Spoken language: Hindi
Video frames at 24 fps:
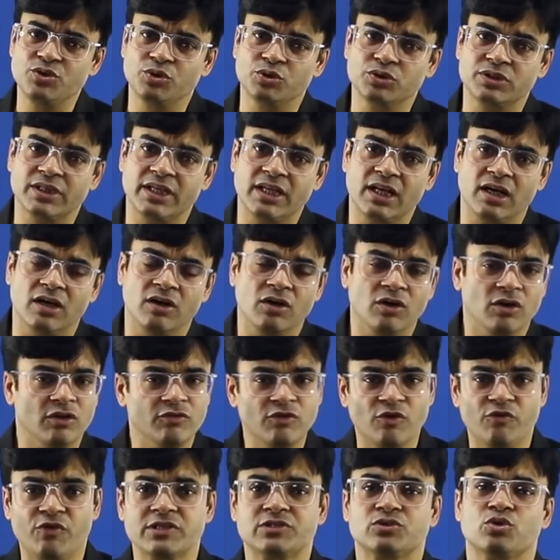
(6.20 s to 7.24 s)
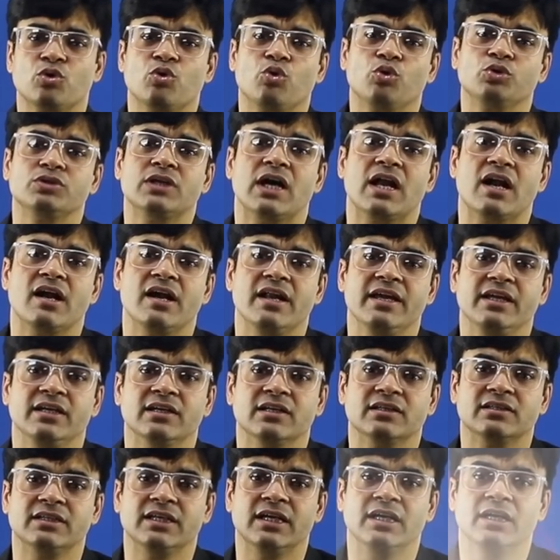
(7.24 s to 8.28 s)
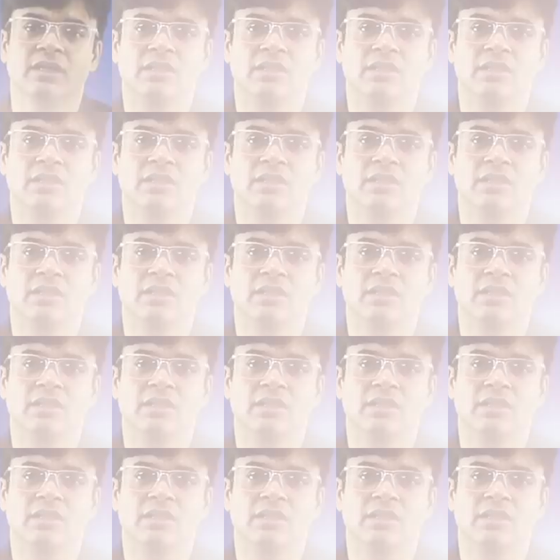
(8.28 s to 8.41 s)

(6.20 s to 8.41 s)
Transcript: जो होते हैं ना वो वस्त्रों को धारण नहीं करते हैं